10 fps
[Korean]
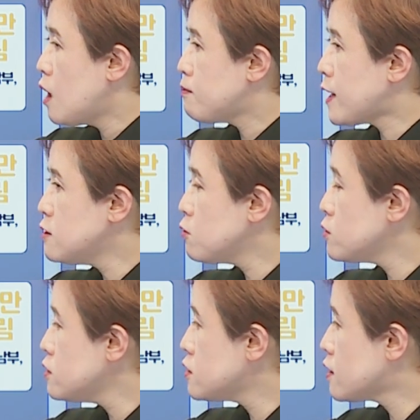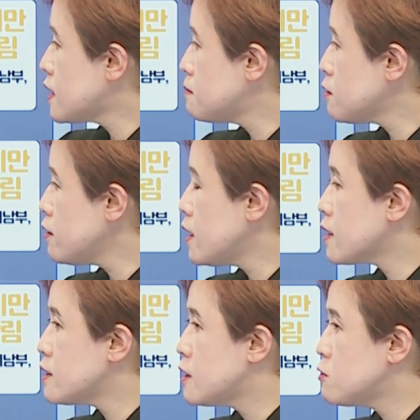많은 곳은 전남
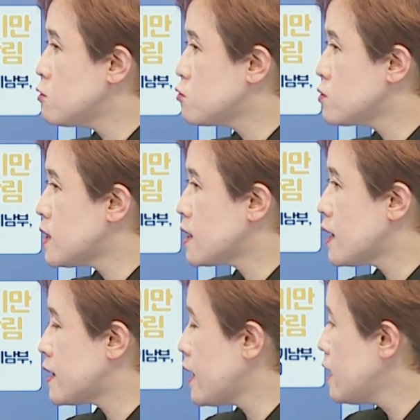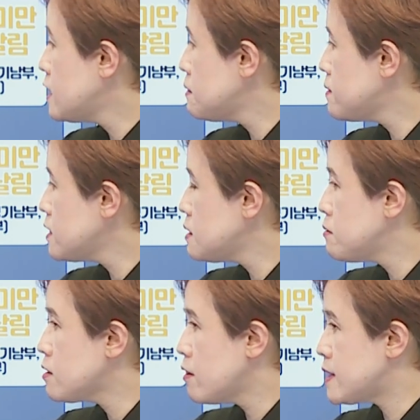서해안과 제주도 중산간에
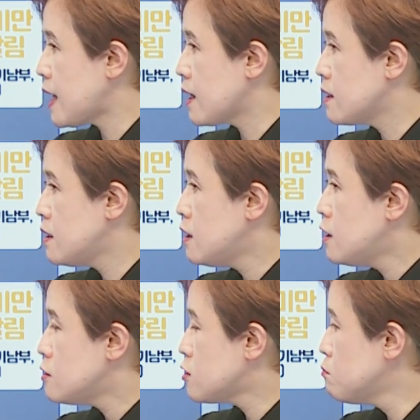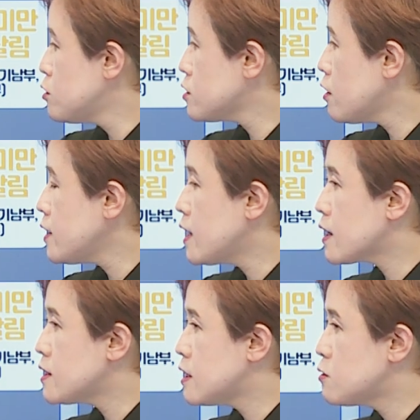10cm 이상, 전북
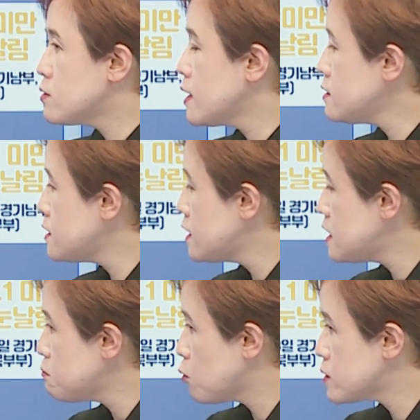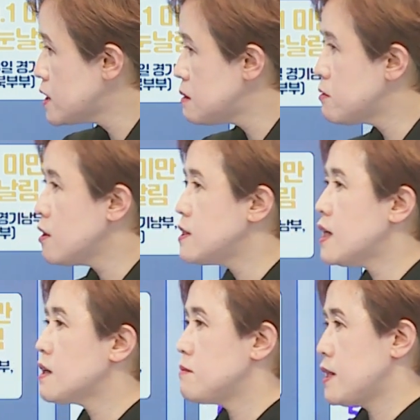서해안과 제도 산지의 15cm
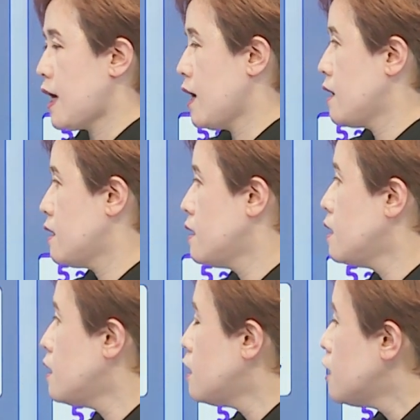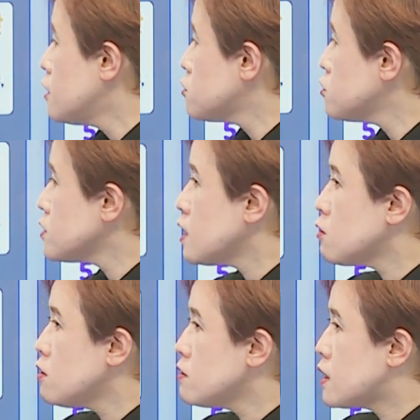이상입니다.
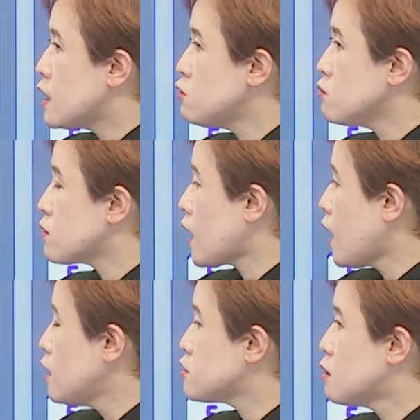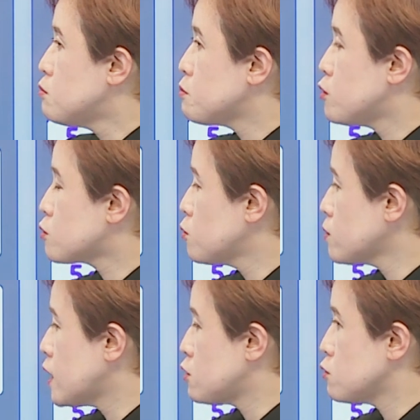충남권 내륙과 전북
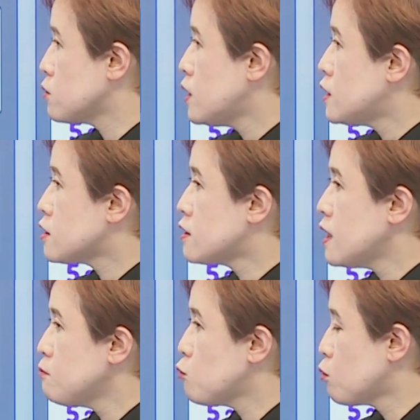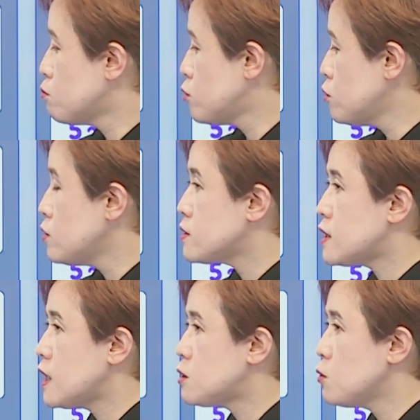북동 내륙, 전남 동부,
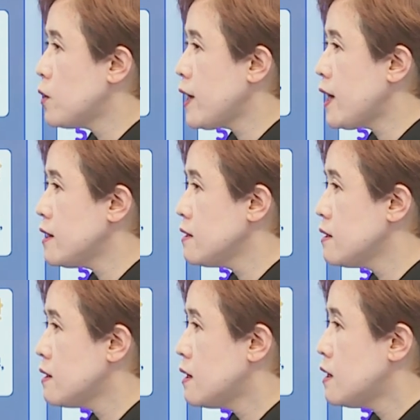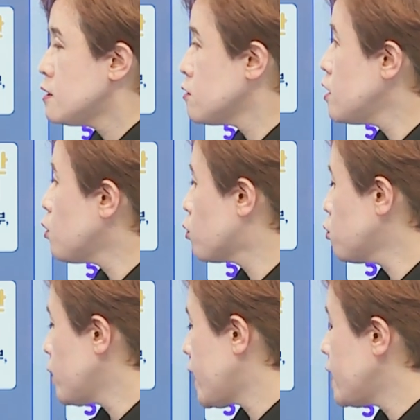제도 해안, 서해
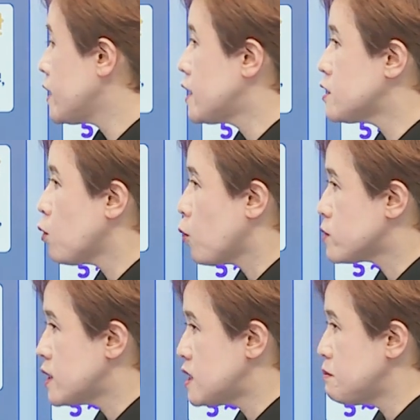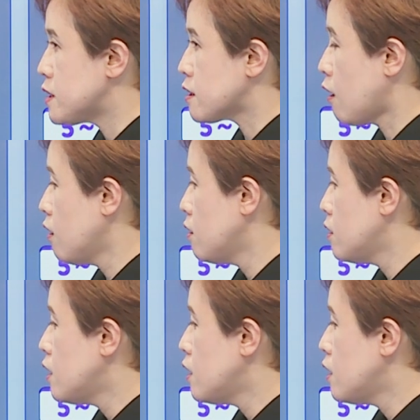5도에 1에서 5cm,